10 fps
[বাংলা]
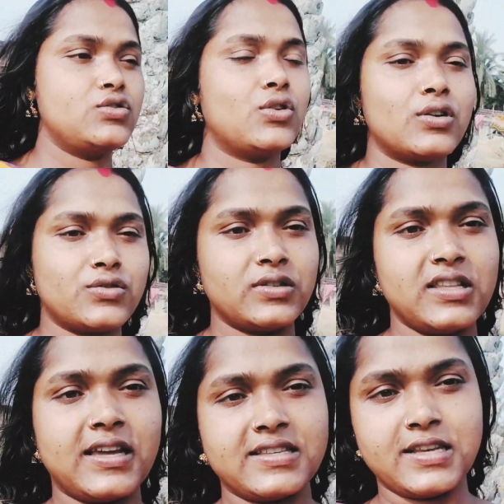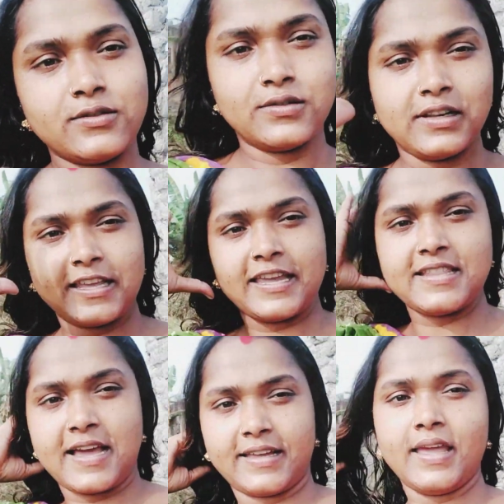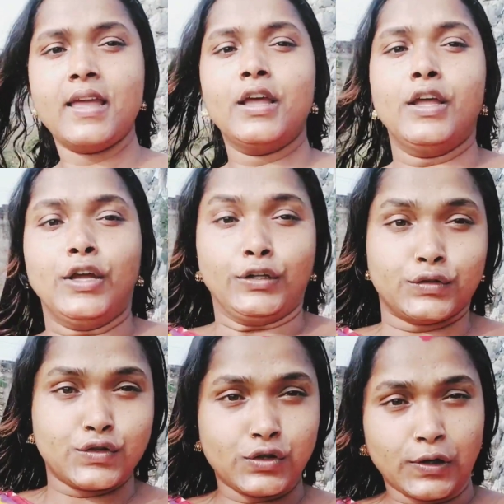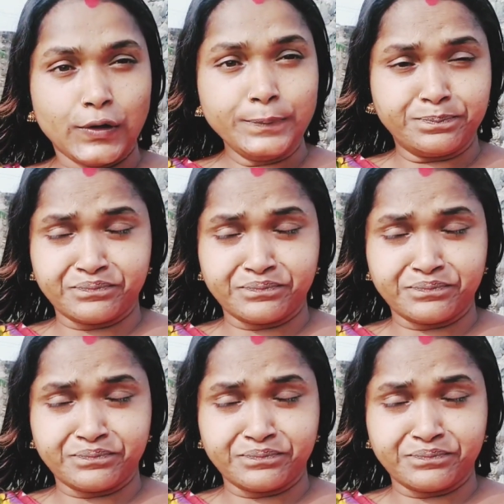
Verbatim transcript: জ্বর সর্দি কাশি এগুলো তো লেগেই থাকে তো চলো